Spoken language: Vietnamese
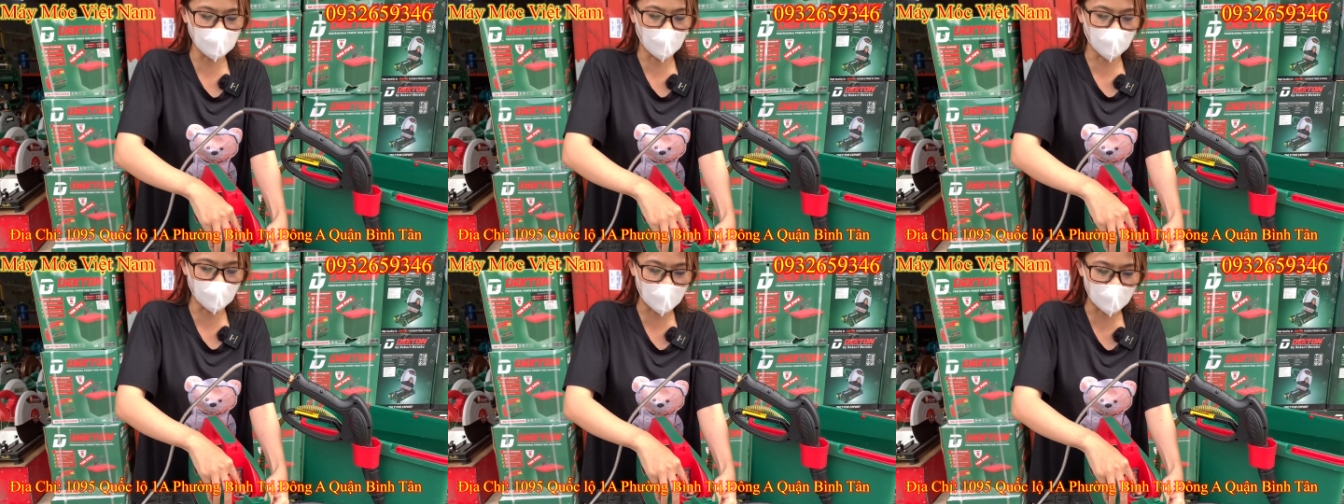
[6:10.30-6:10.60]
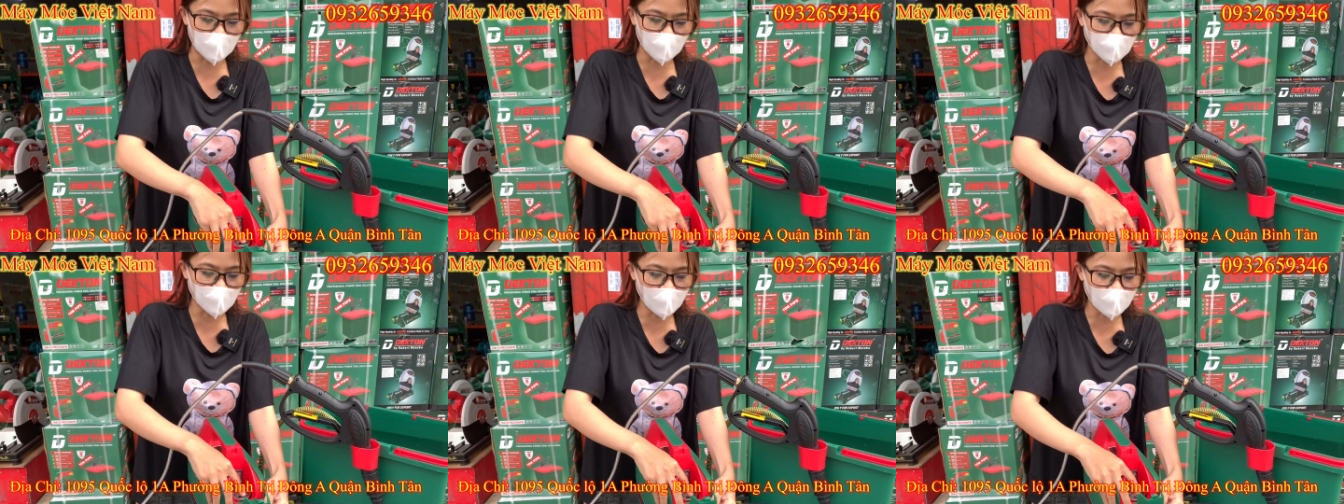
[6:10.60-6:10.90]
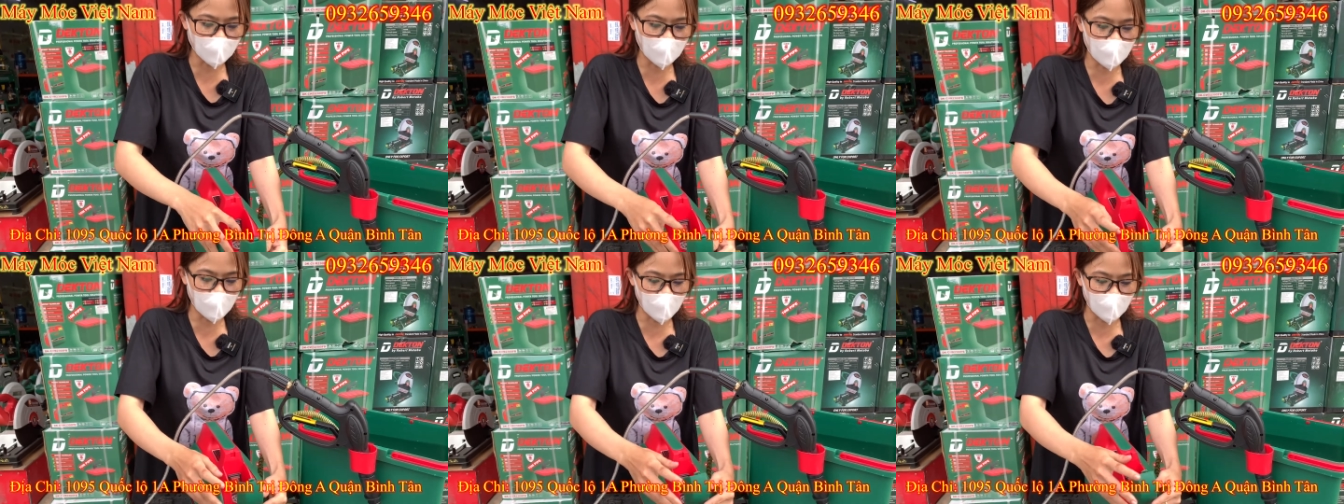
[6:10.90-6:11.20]
trong đây luôn các
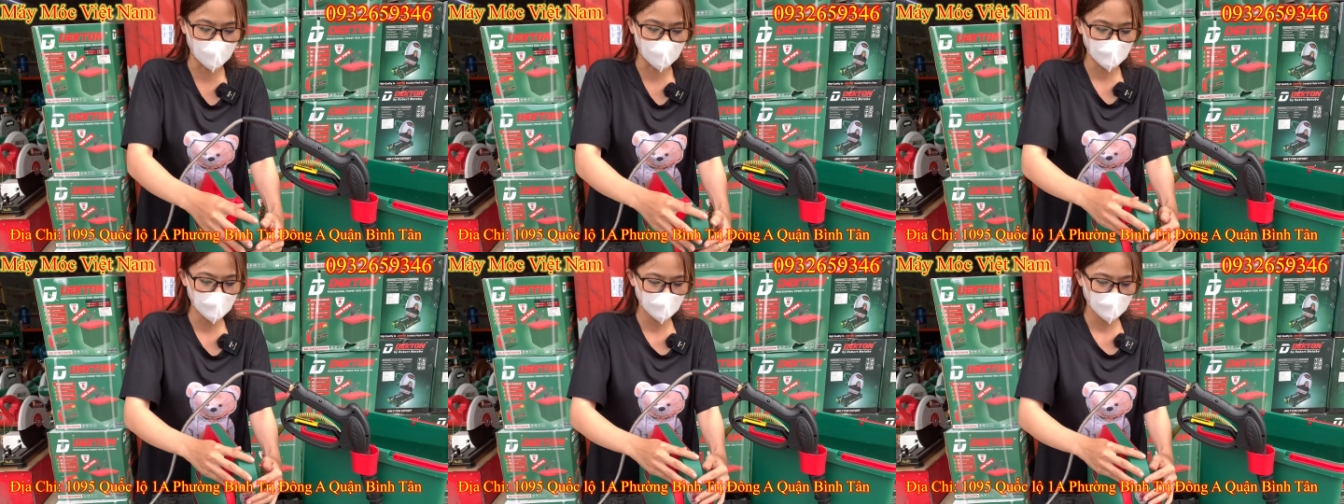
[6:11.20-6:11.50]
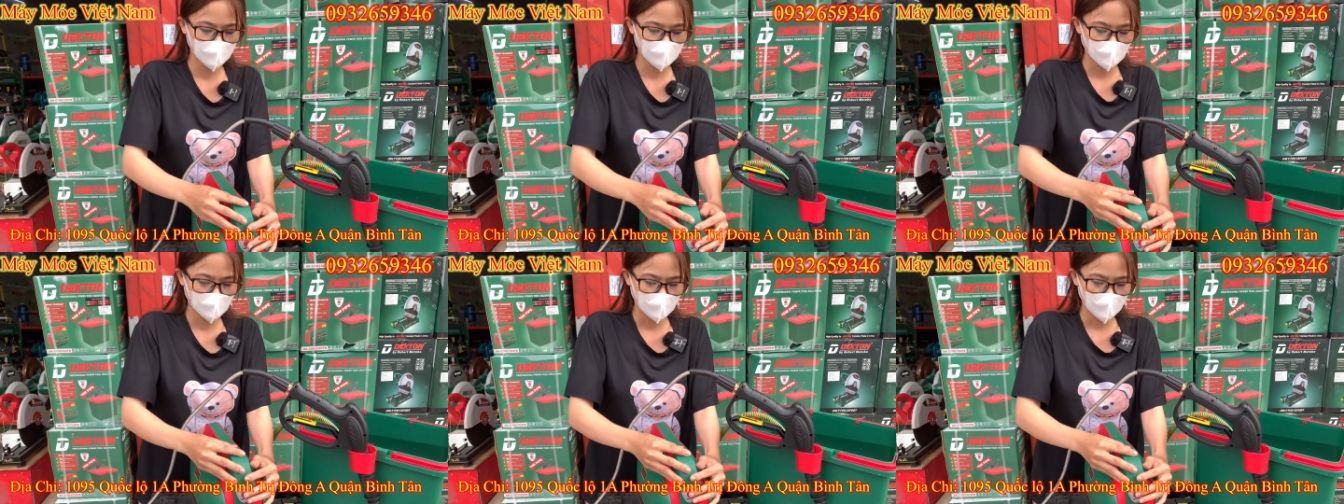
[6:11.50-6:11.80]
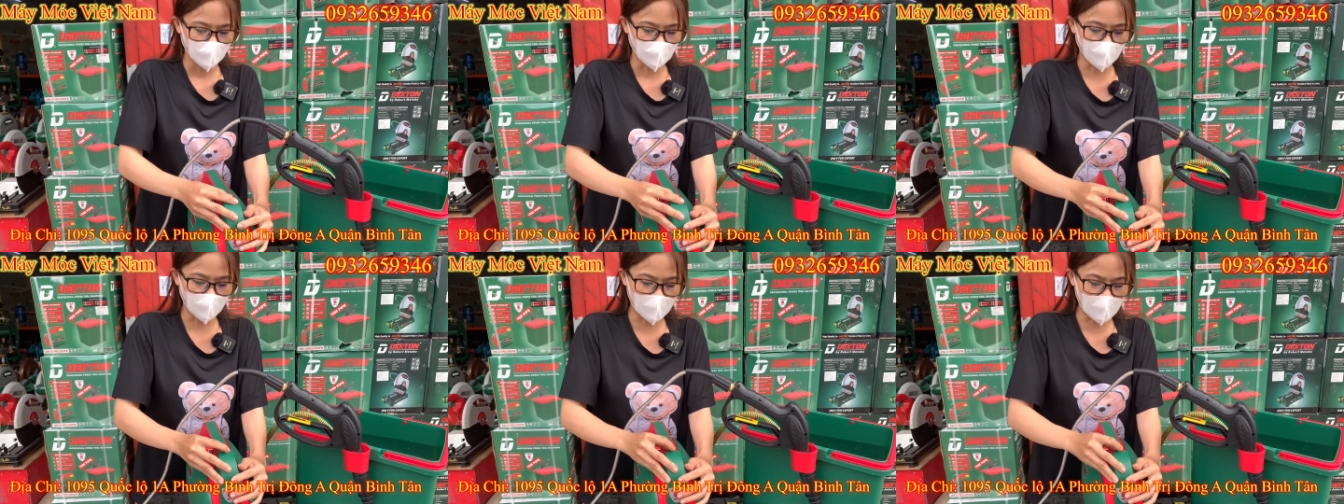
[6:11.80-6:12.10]
anh ha
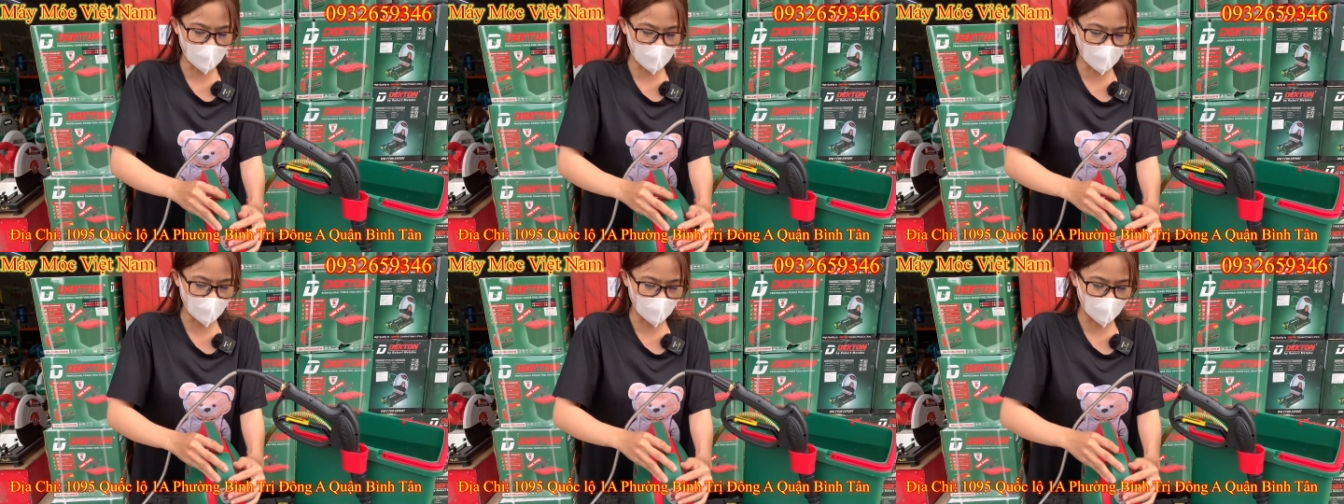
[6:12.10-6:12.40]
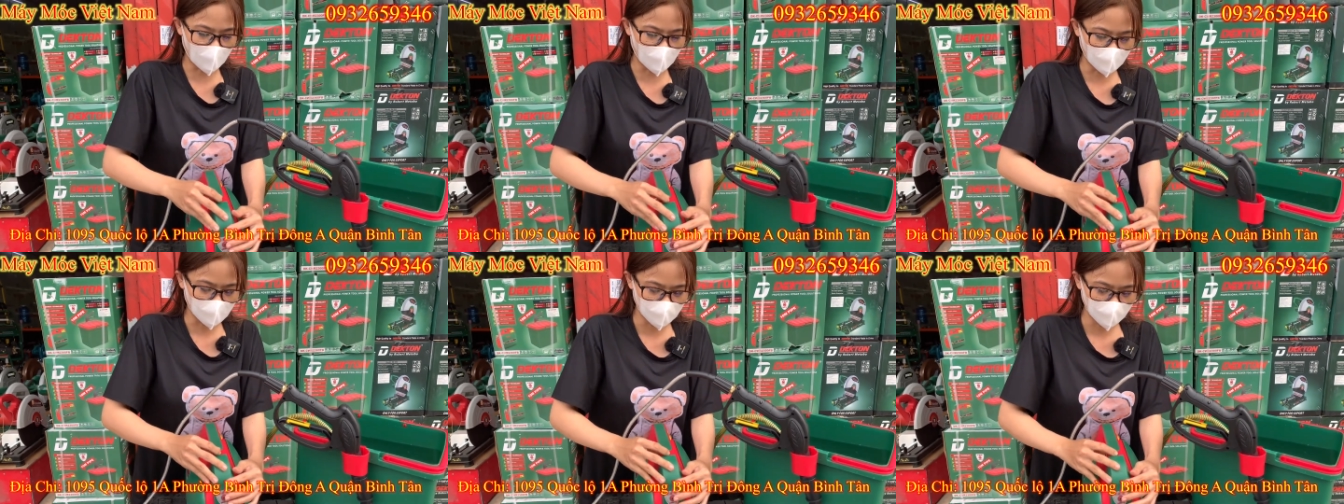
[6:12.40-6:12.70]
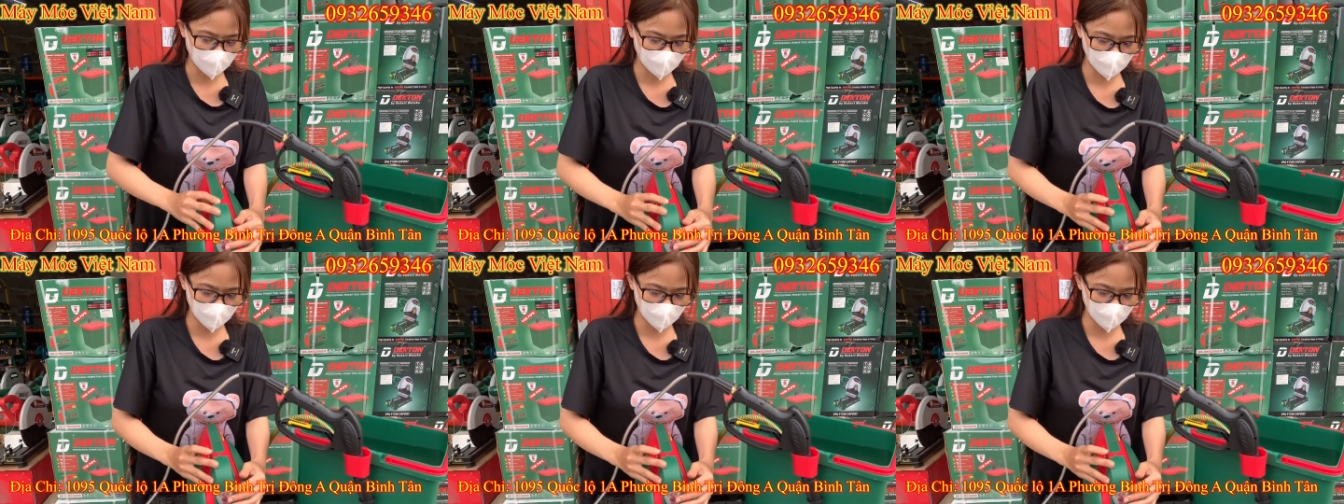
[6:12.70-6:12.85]
wow